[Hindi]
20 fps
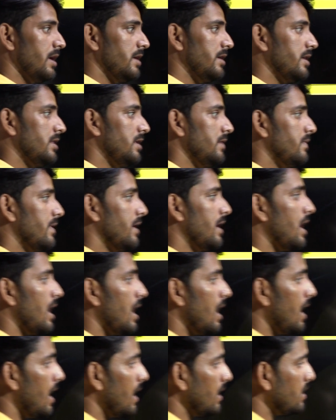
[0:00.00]
यदि वह
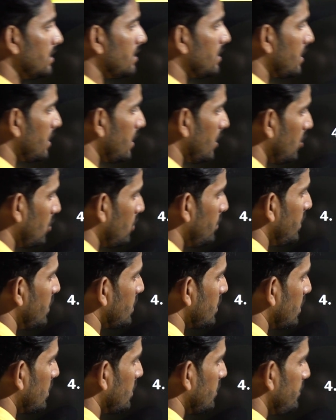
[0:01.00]
8
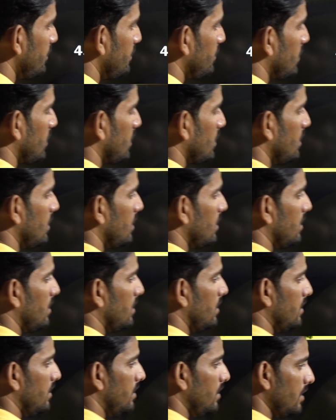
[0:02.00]
किलोमीटर
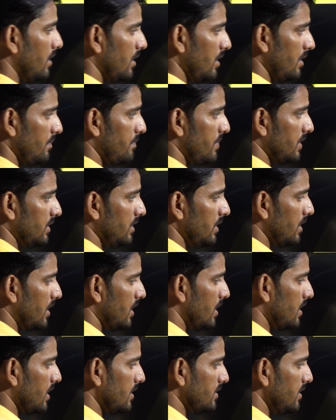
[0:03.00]
ठीक है ना प्रति
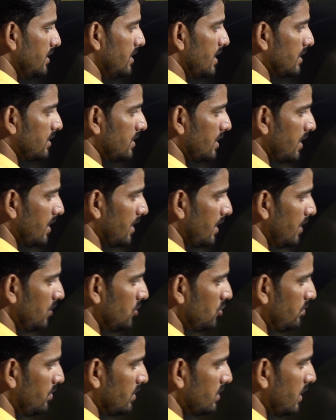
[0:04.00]
घंटा से यात्रा करे
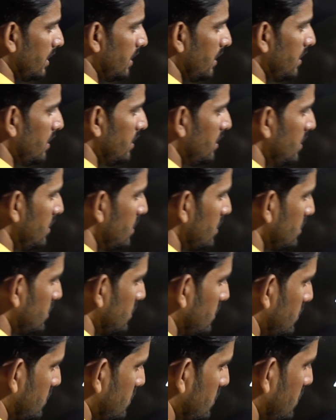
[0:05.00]
तो बताएं कि नियत
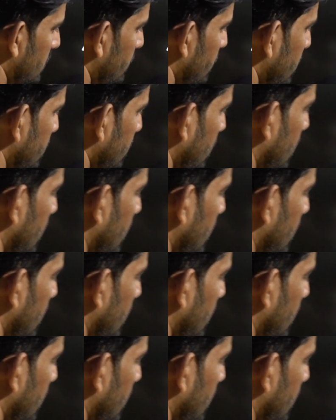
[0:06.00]
समय से